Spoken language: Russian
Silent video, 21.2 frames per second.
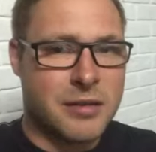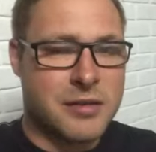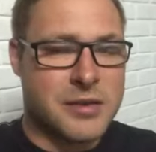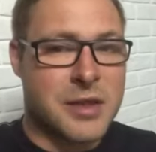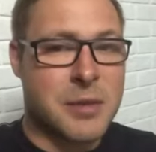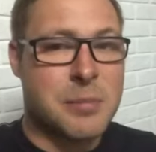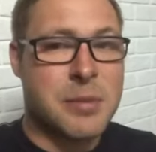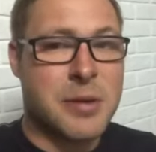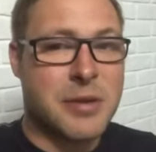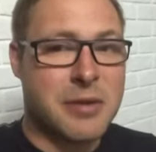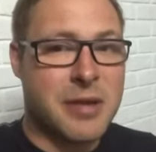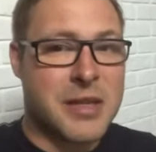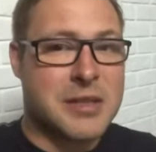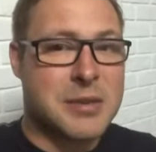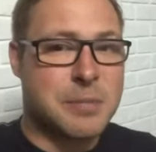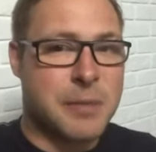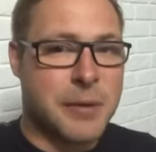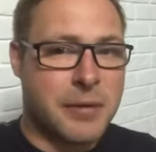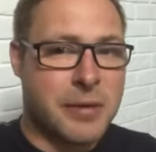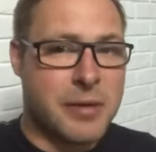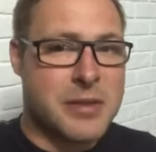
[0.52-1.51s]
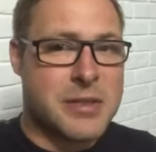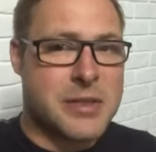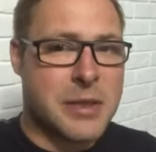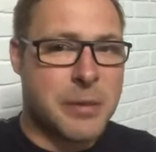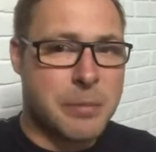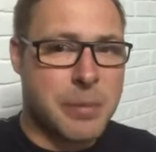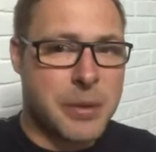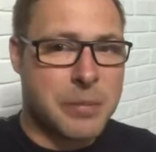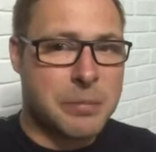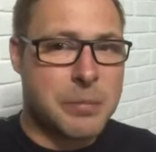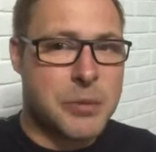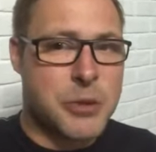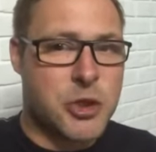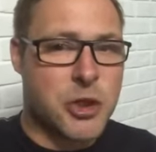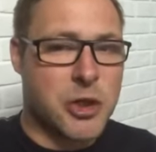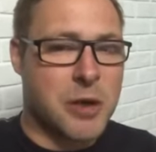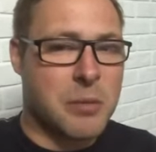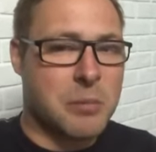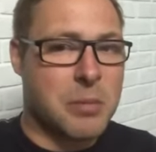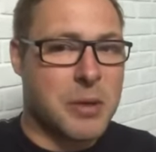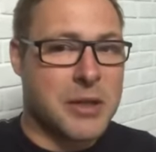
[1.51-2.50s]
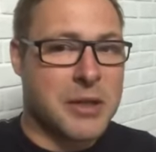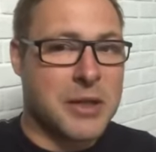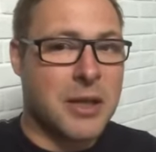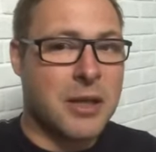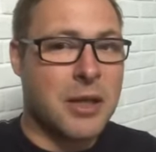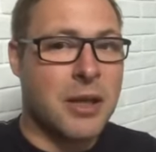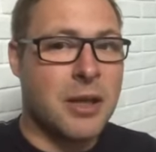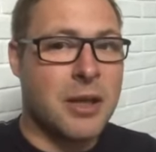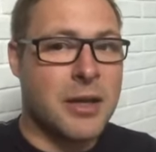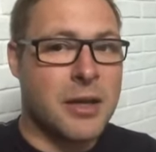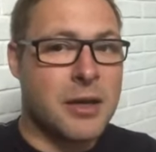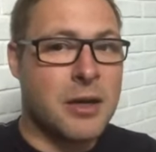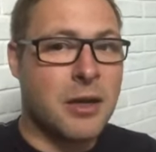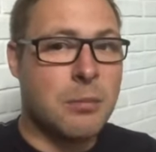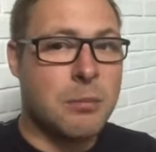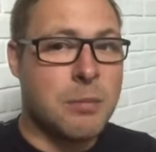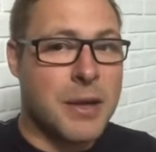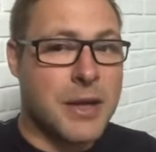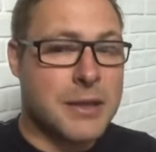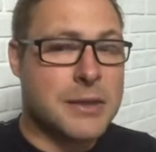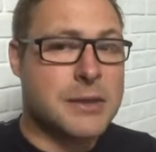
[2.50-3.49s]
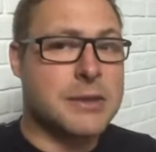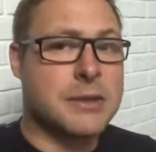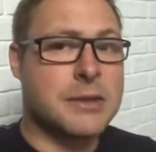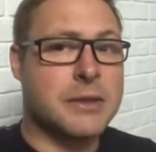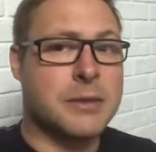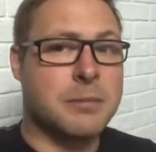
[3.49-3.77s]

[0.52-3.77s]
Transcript: Всем привет! Привет всем подписчикам портала LegalBet.